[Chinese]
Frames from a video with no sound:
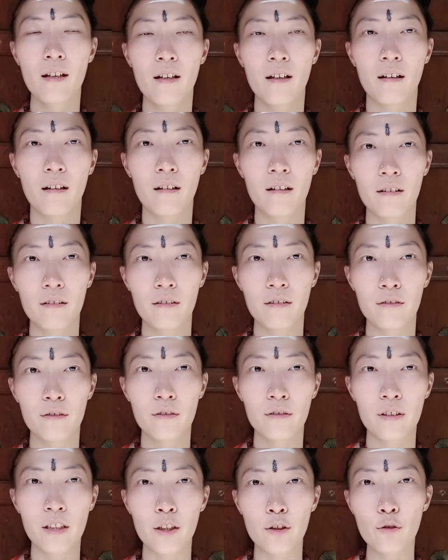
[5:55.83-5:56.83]
啊，
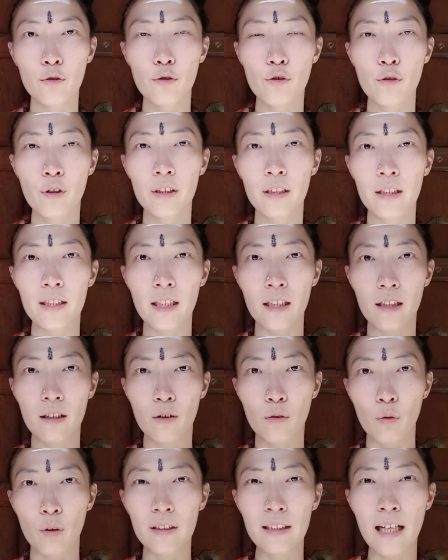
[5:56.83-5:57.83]
也就是说呢，这个
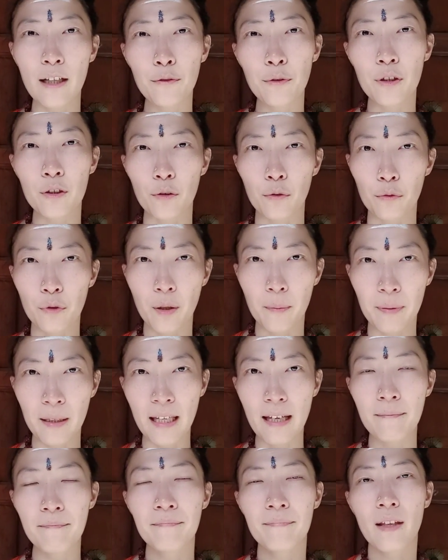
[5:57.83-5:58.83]
国家越走越
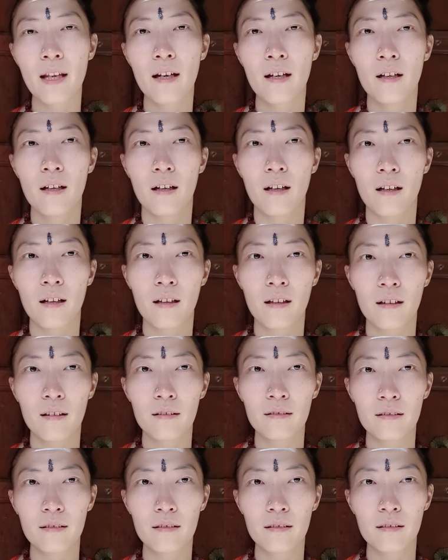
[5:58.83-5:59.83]
偏，
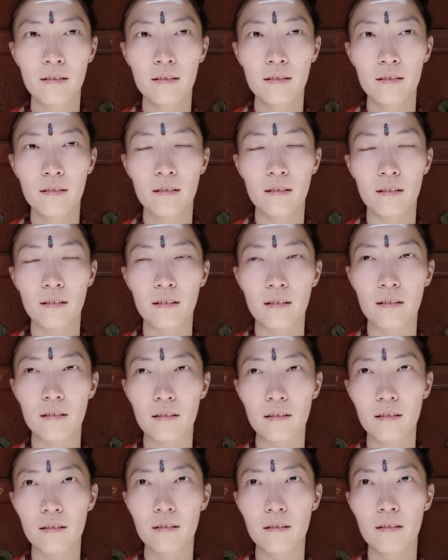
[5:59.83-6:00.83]
啊，
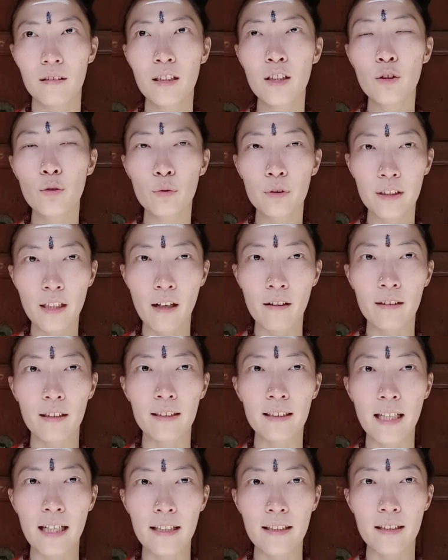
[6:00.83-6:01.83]
印度教呢，
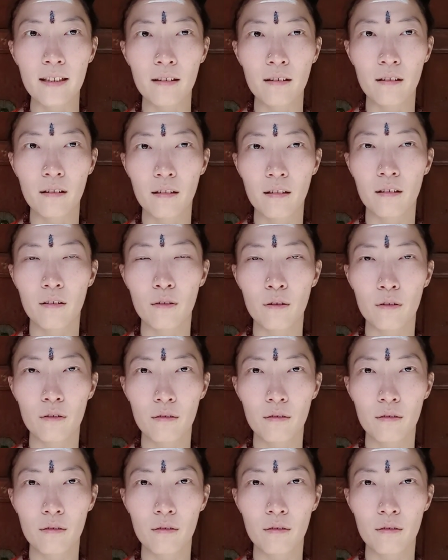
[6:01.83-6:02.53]
在这个